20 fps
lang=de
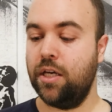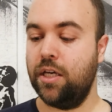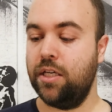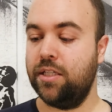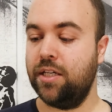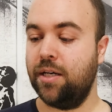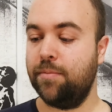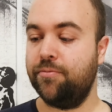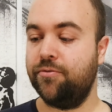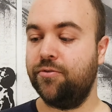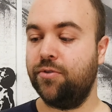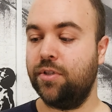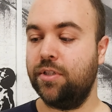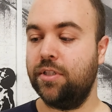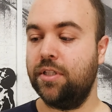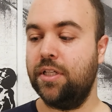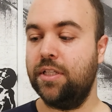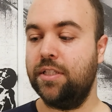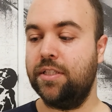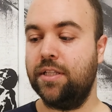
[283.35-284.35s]
Ich habe
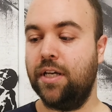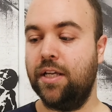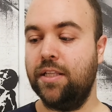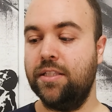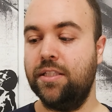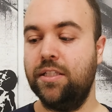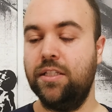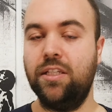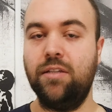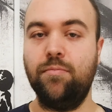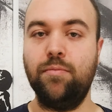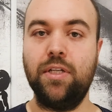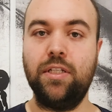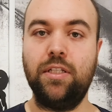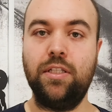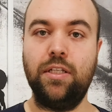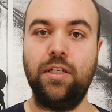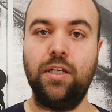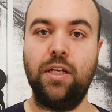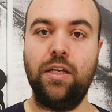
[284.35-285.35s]
von Sansi, die mir
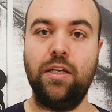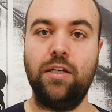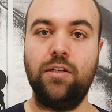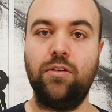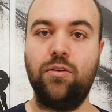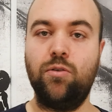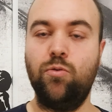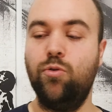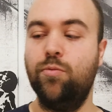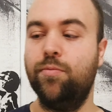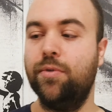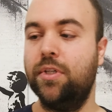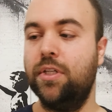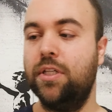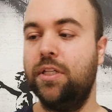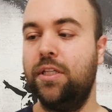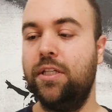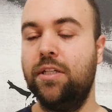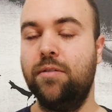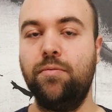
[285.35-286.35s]
die
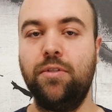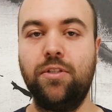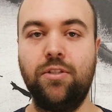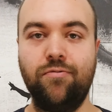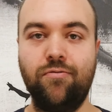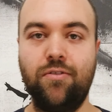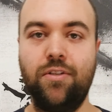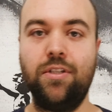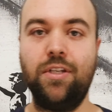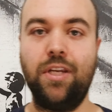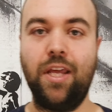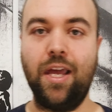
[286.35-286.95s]
Glühbirne hier bzw.